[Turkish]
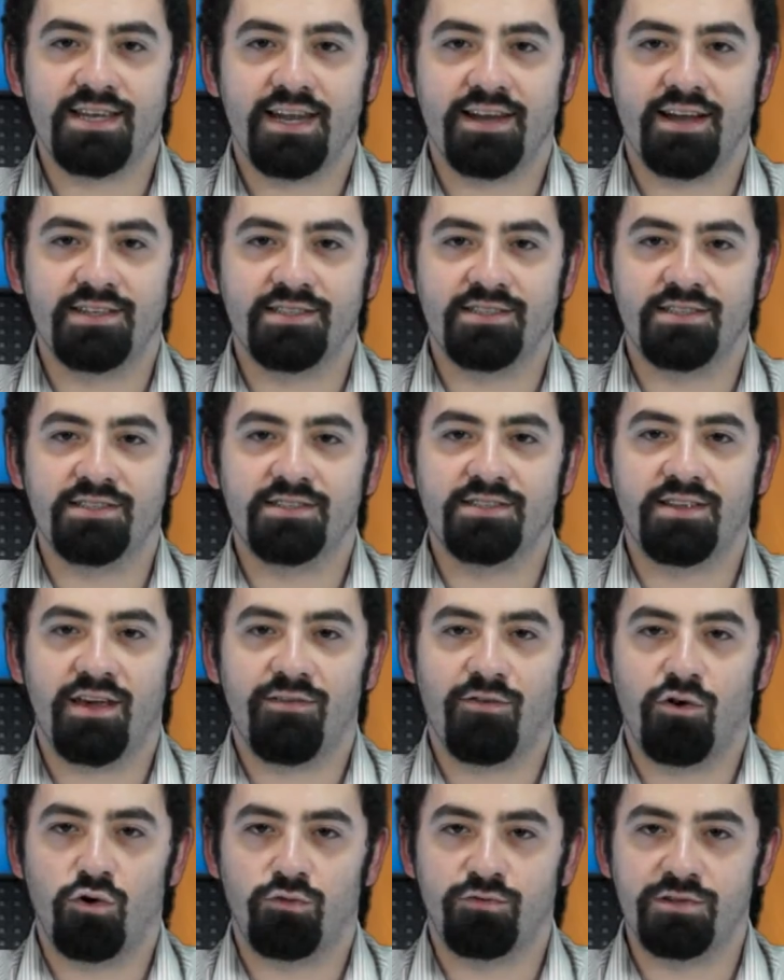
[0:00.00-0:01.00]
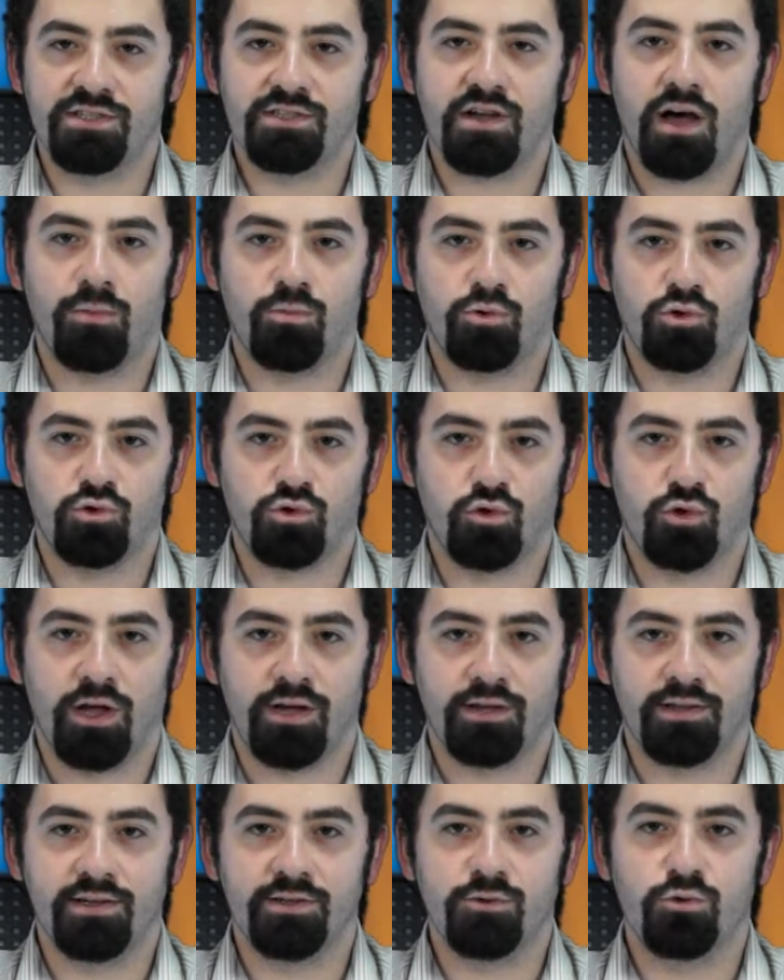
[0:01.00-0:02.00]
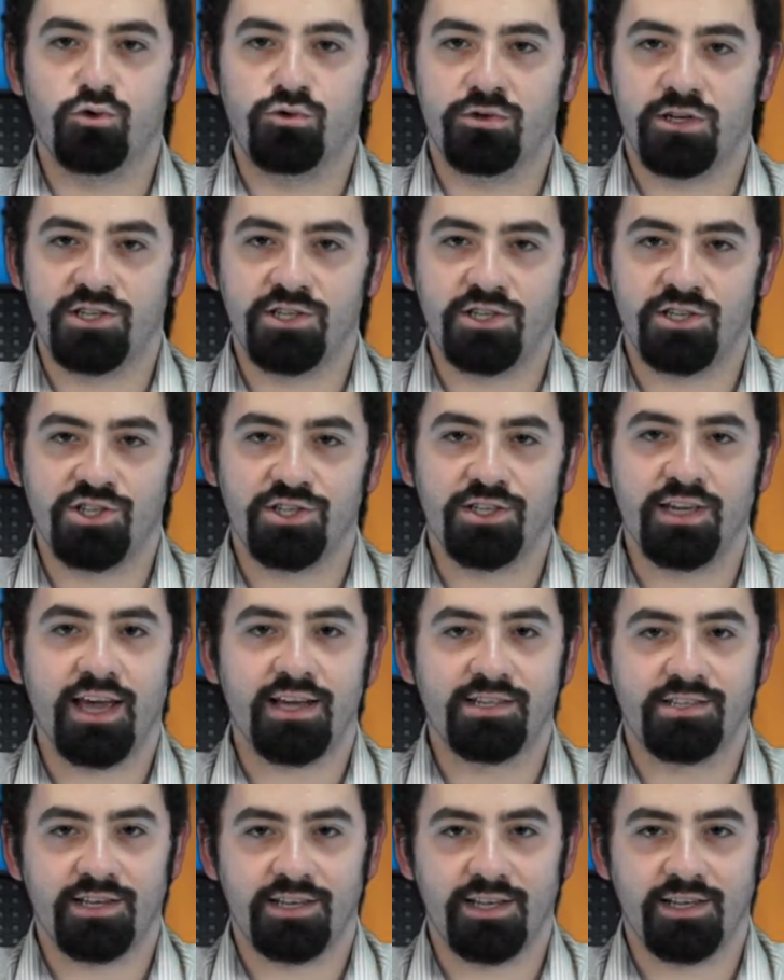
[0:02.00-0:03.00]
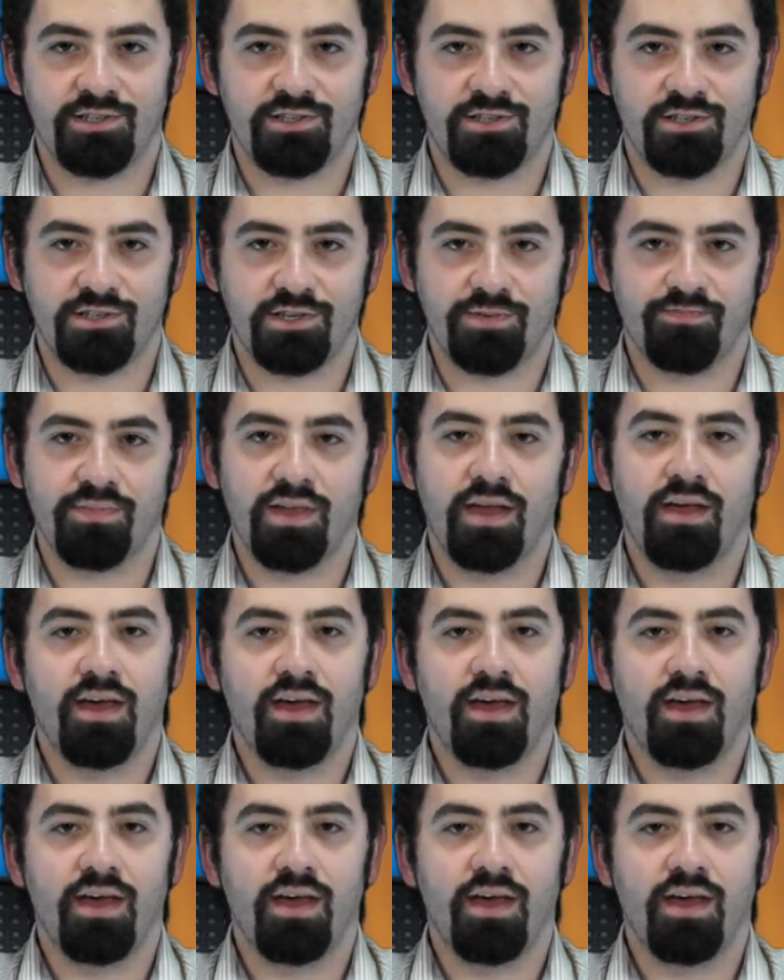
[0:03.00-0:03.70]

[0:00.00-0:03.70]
Zenizer DV Office kablosuz kulaklığın kutu açılışını gerçekleştireceğim.